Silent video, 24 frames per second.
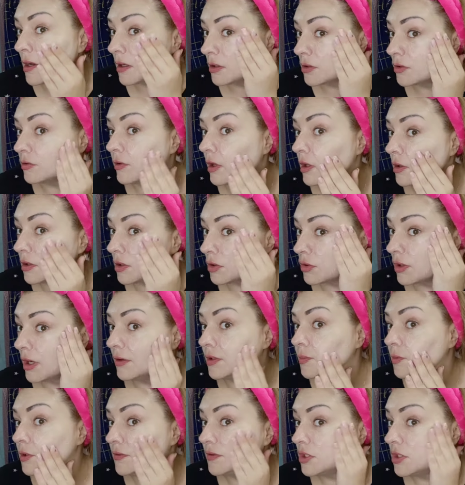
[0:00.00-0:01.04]

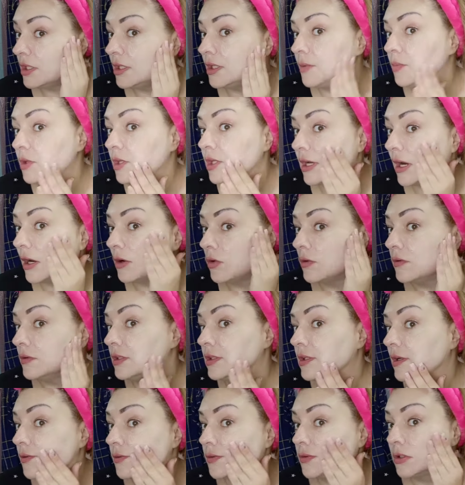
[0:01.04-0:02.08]
круговыми движениями и никакого
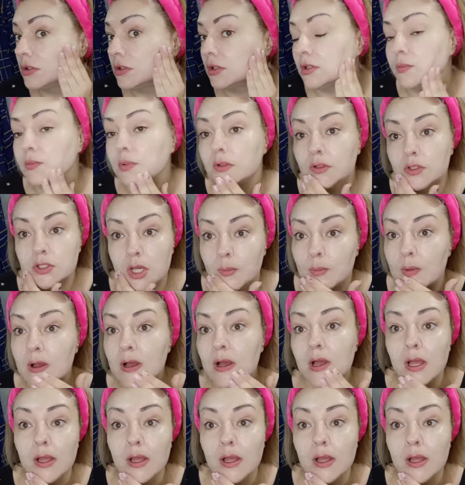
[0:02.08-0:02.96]
дискомфорта не получаем.